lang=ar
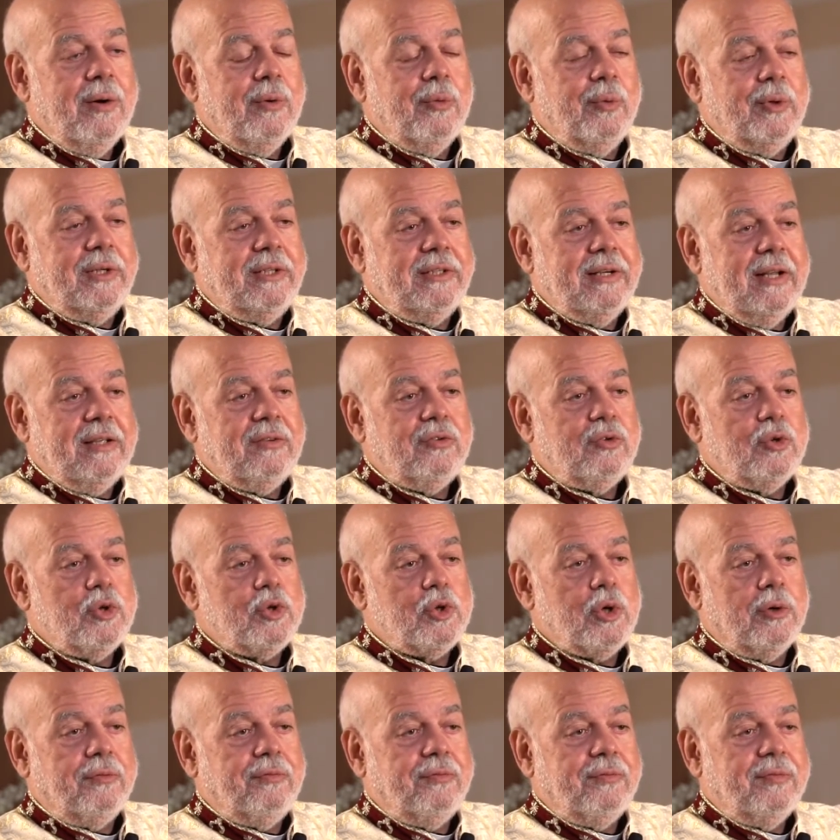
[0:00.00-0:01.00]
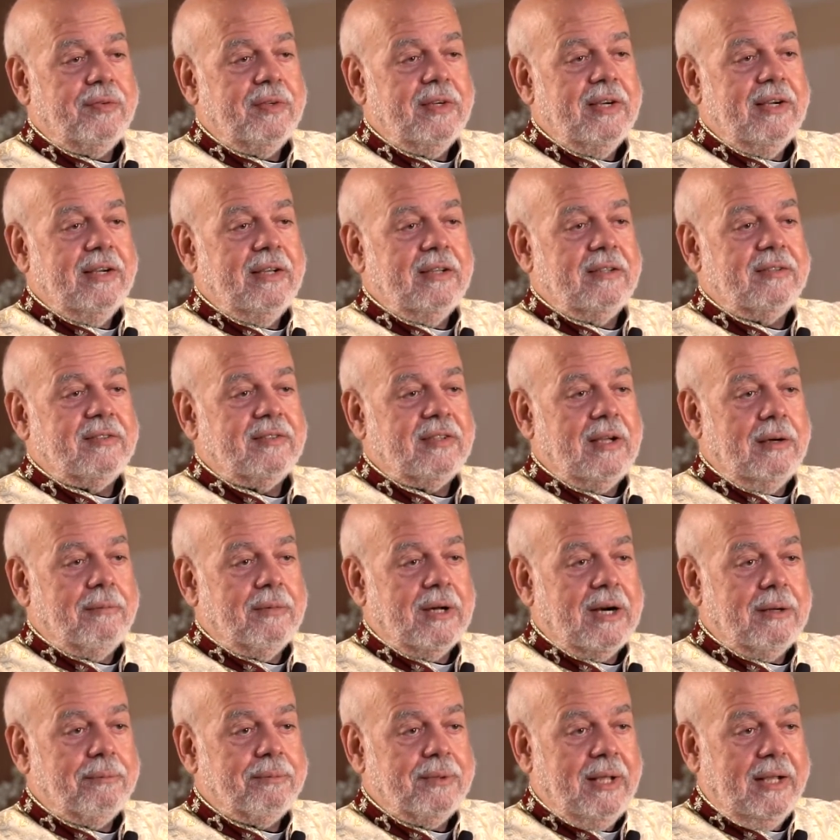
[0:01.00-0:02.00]
والناس تشوف
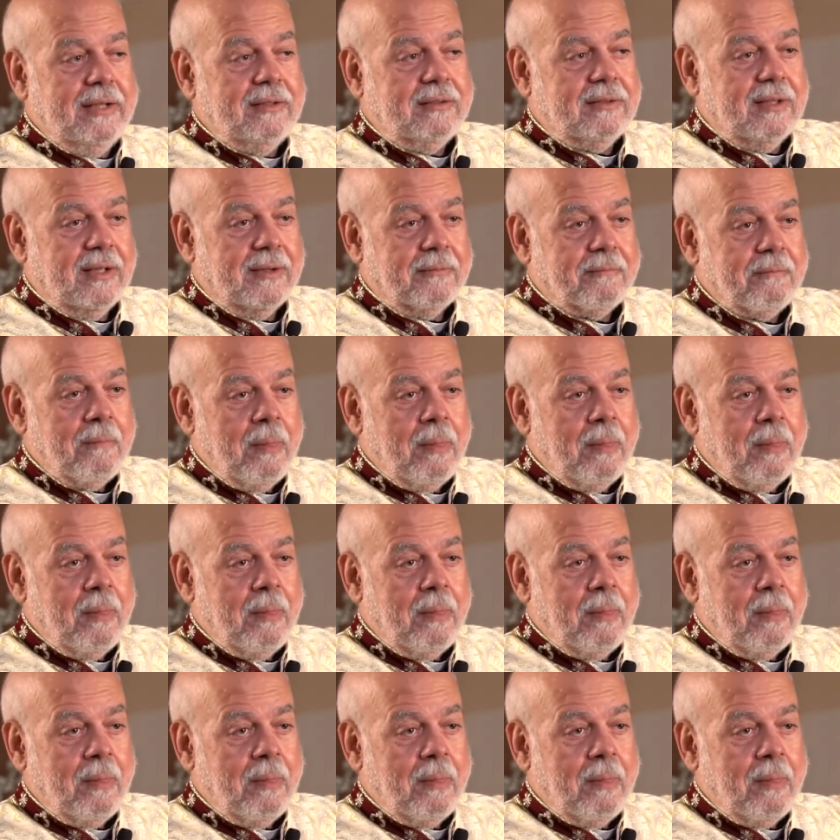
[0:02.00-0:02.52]
الثمرة بتاعتها